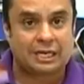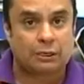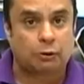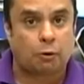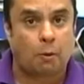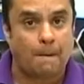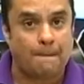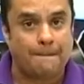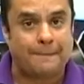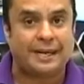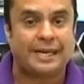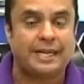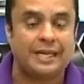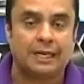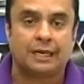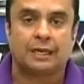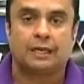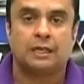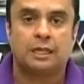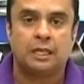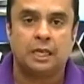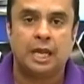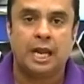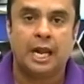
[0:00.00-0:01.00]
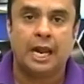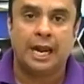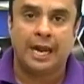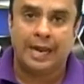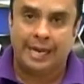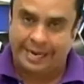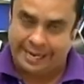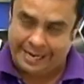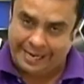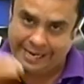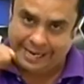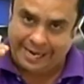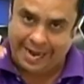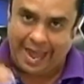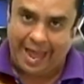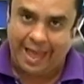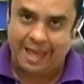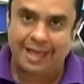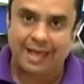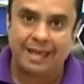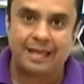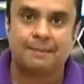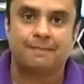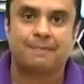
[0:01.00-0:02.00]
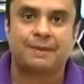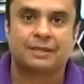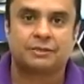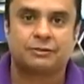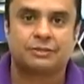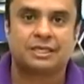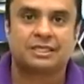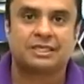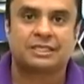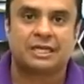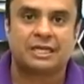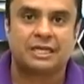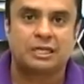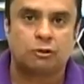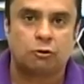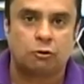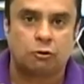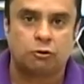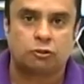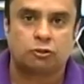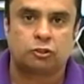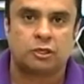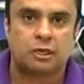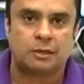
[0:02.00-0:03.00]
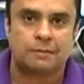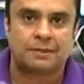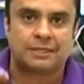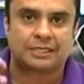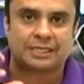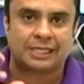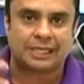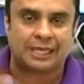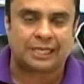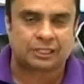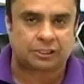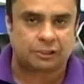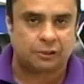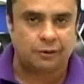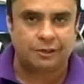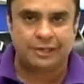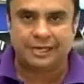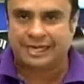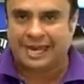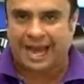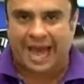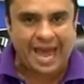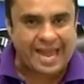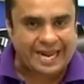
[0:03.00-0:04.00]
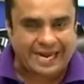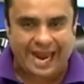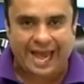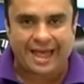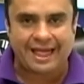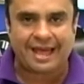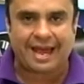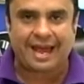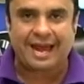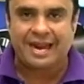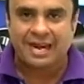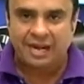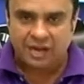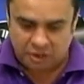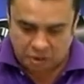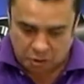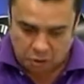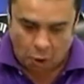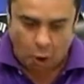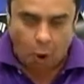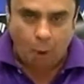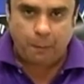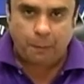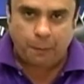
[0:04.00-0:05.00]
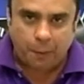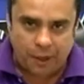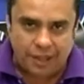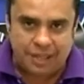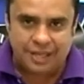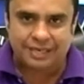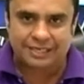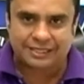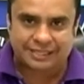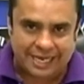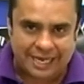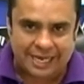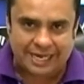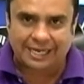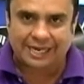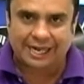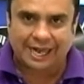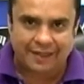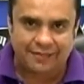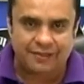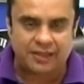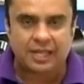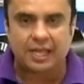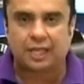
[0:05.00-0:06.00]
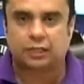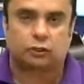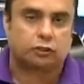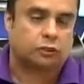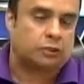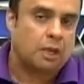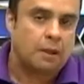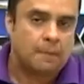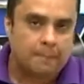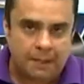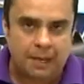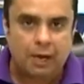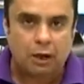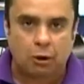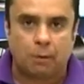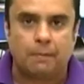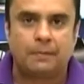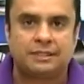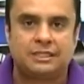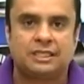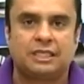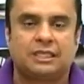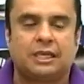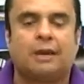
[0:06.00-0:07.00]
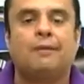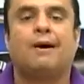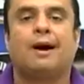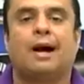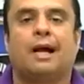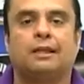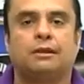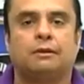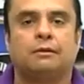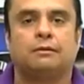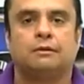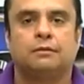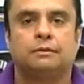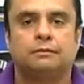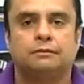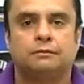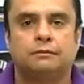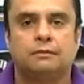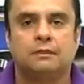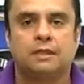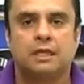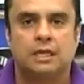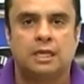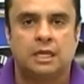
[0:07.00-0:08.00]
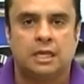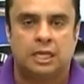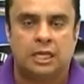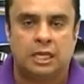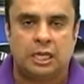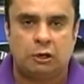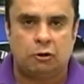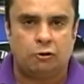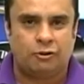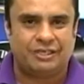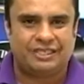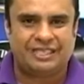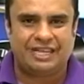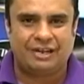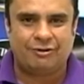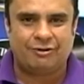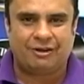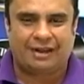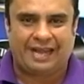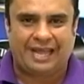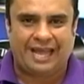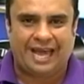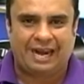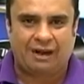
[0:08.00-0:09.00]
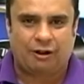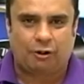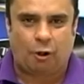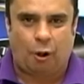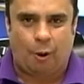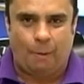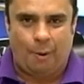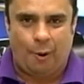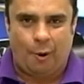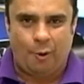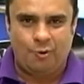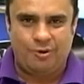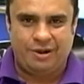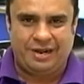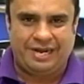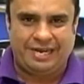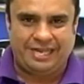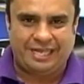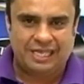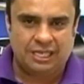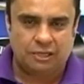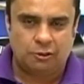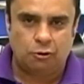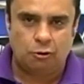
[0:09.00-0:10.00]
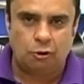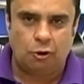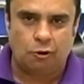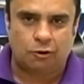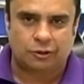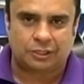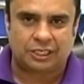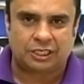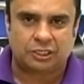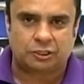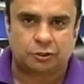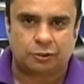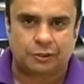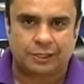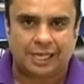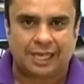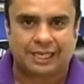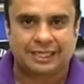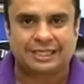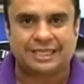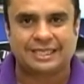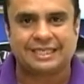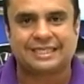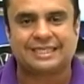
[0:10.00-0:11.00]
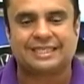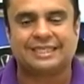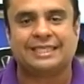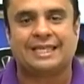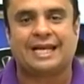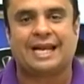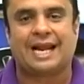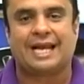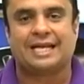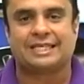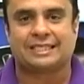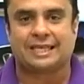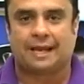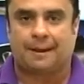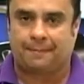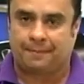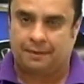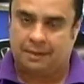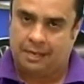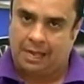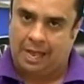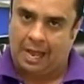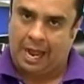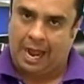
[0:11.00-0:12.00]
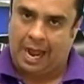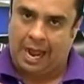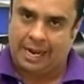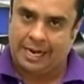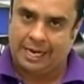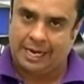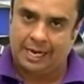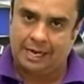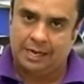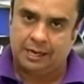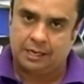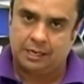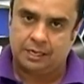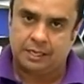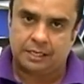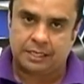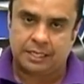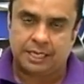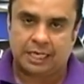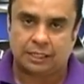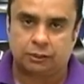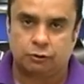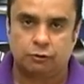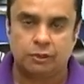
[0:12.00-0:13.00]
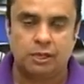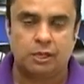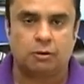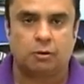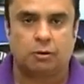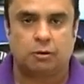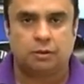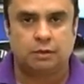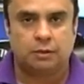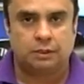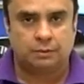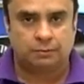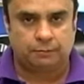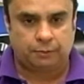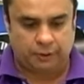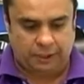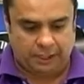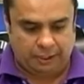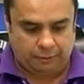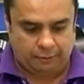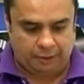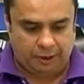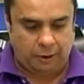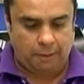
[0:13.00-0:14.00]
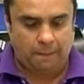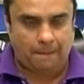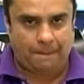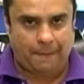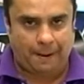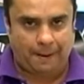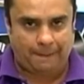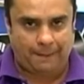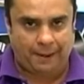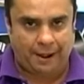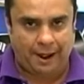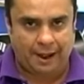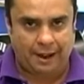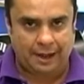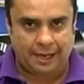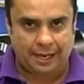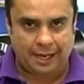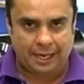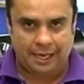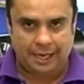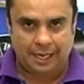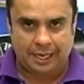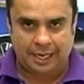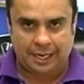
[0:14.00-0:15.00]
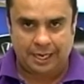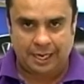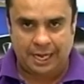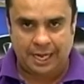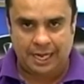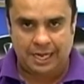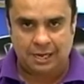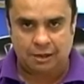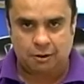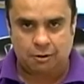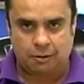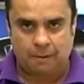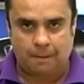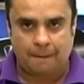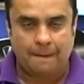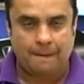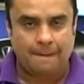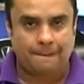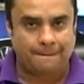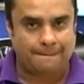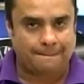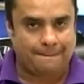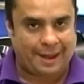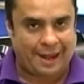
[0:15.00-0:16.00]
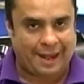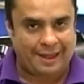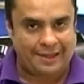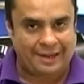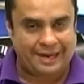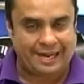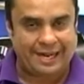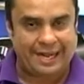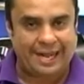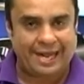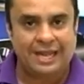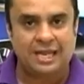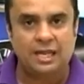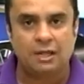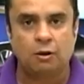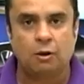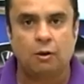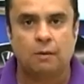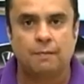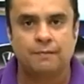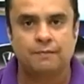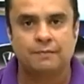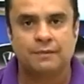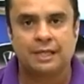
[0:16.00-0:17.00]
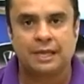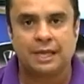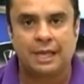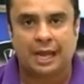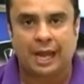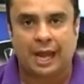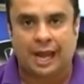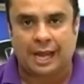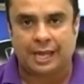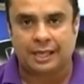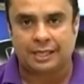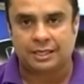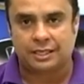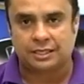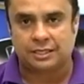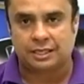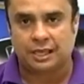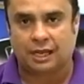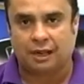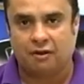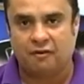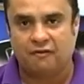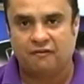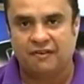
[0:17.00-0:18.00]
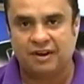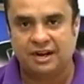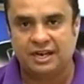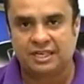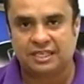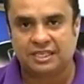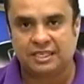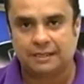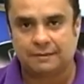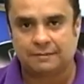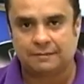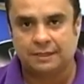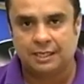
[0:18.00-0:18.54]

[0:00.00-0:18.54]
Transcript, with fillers: cumplir. Nada de personas que están en curso de investigación y nada de nada. No pueden ser candidatos, pero el hombre está trabajando. Y lo hicieron quedar como un ridículo los estudiantes de la ESAP, a él y a su hijo, porque fueron papá e hijo, padre e hijo a dicha conferencia,